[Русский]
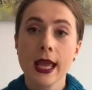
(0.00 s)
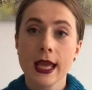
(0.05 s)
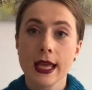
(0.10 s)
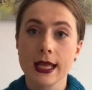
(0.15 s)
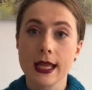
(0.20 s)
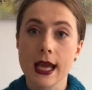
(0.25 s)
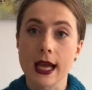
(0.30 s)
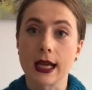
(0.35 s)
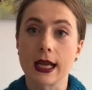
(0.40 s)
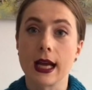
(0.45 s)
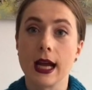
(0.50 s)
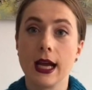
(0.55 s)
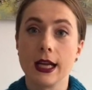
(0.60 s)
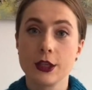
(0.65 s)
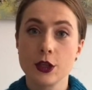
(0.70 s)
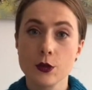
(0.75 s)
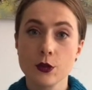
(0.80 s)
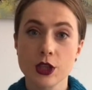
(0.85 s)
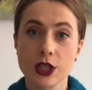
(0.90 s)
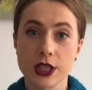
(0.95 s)
Итак, о
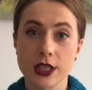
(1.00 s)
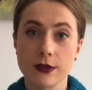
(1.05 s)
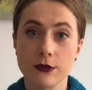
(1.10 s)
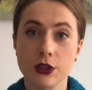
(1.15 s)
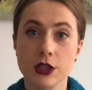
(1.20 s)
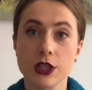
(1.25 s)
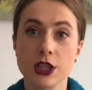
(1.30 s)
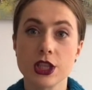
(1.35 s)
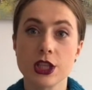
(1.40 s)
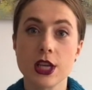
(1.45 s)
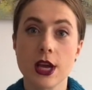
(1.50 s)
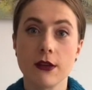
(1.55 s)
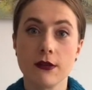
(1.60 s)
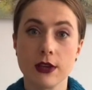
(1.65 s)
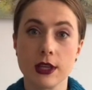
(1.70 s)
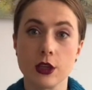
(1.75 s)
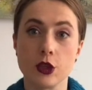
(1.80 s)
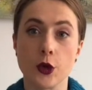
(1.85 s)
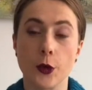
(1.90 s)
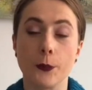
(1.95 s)
чем же сегодняшнее
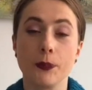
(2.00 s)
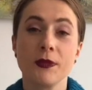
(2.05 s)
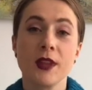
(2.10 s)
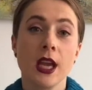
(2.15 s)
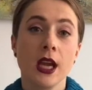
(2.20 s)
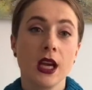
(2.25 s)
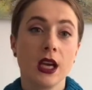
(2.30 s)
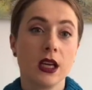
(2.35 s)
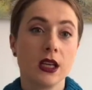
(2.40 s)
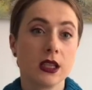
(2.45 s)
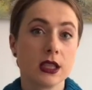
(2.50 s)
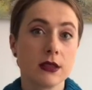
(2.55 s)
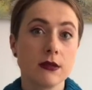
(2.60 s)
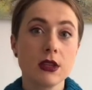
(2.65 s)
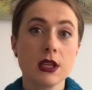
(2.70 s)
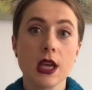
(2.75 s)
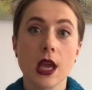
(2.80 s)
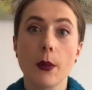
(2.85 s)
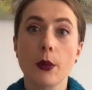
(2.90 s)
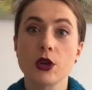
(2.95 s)
видео? Э,
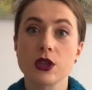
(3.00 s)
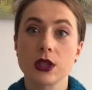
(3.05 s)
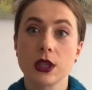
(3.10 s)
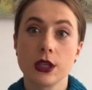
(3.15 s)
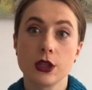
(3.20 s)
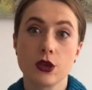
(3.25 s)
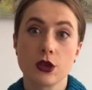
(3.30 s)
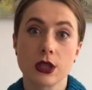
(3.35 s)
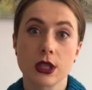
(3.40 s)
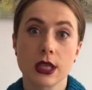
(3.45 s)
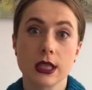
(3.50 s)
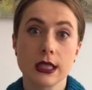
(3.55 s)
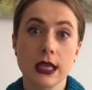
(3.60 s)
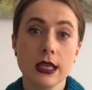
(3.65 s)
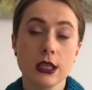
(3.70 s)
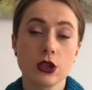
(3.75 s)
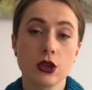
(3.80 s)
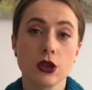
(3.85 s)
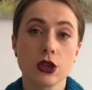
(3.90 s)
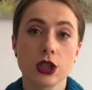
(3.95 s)
сегодня я просто хочу
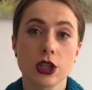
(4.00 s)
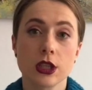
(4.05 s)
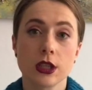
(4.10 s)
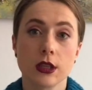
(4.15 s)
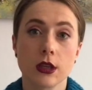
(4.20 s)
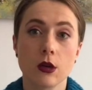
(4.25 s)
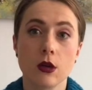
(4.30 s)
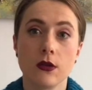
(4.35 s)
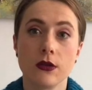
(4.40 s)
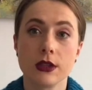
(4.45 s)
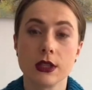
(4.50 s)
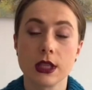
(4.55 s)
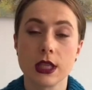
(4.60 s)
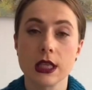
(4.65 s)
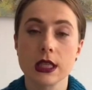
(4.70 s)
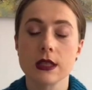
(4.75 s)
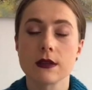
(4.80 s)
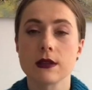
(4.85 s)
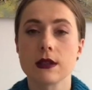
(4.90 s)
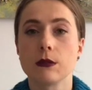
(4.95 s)
рассказать, что же такого
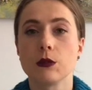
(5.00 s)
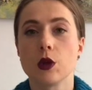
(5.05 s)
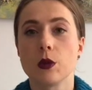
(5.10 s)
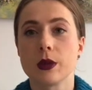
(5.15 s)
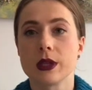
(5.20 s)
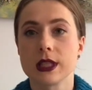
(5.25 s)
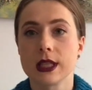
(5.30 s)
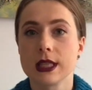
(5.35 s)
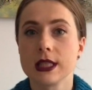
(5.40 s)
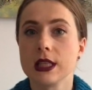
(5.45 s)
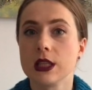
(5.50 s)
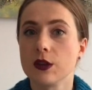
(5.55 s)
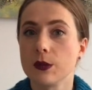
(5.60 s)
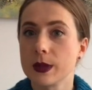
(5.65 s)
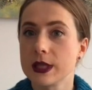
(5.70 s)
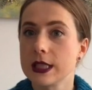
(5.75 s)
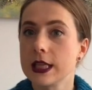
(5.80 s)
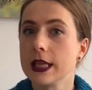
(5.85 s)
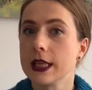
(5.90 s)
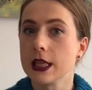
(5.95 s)
интересного со мной происходило в
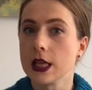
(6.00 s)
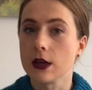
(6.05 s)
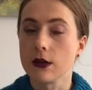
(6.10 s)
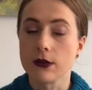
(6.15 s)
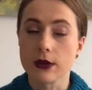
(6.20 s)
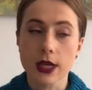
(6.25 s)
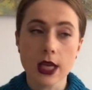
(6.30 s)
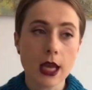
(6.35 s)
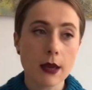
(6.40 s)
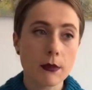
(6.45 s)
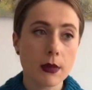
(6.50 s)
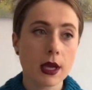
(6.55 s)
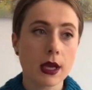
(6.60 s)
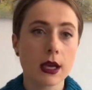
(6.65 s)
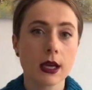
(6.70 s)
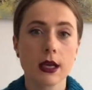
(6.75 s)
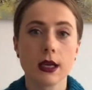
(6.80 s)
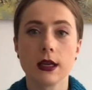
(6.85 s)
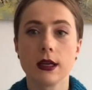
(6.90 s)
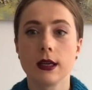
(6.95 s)
последнее
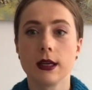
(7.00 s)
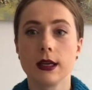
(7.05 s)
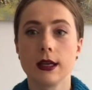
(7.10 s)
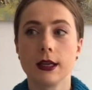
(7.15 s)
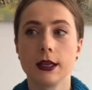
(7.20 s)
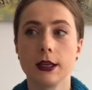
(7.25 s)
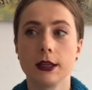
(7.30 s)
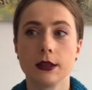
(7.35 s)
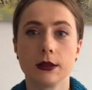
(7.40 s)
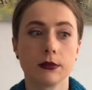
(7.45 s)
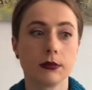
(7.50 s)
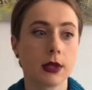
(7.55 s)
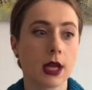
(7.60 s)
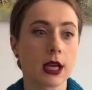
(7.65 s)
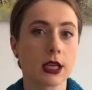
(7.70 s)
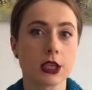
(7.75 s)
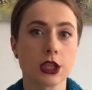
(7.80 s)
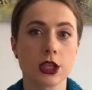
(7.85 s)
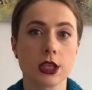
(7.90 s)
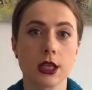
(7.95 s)
время. Э,
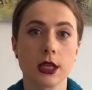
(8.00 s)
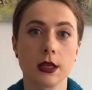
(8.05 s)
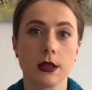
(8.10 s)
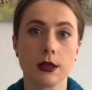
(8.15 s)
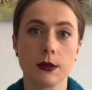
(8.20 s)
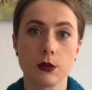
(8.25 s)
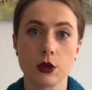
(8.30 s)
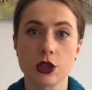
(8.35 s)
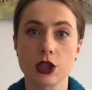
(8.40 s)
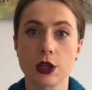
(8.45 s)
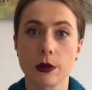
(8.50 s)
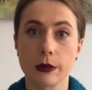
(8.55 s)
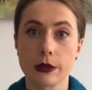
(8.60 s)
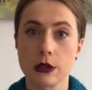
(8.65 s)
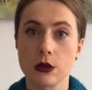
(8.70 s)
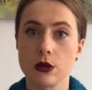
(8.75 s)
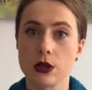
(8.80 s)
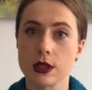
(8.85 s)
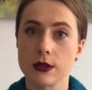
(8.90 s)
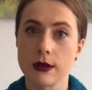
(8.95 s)
также немножечко
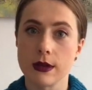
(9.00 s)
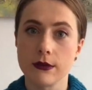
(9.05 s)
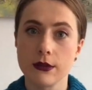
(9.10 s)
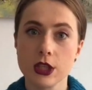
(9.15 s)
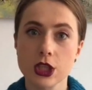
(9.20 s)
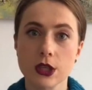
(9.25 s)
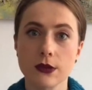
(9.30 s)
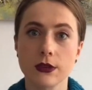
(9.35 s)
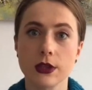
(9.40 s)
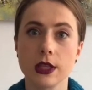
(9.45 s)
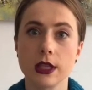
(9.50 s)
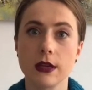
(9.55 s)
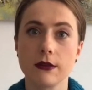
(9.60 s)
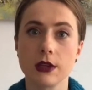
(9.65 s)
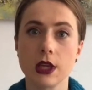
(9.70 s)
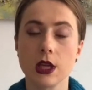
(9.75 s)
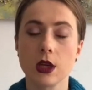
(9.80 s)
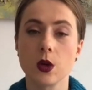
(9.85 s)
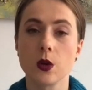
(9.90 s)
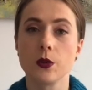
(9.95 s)
поделюсь своей вышивкой,
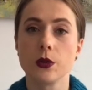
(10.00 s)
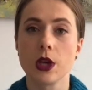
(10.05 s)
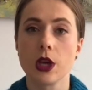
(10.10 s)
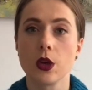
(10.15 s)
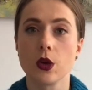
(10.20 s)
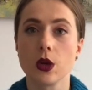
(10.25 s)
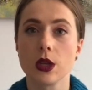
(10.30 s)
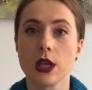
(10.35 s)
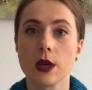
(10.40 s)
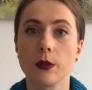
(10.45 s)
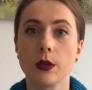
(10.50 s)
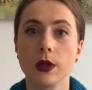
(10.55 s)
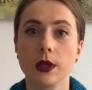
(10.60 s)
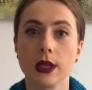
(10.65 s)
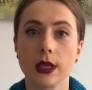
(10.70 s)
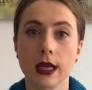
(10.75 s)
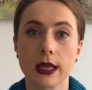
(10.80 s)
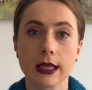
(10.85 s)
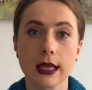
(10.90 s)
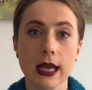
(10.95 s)
давненько у меня ее не было
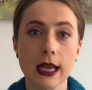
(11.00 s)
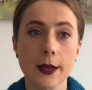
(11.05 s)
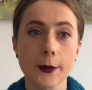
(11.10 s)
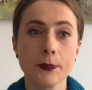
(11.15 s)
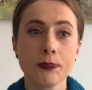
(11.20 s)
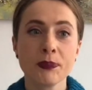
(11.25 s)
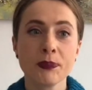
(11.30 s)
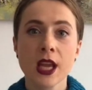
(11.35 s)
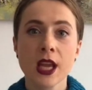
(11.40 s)
на канале.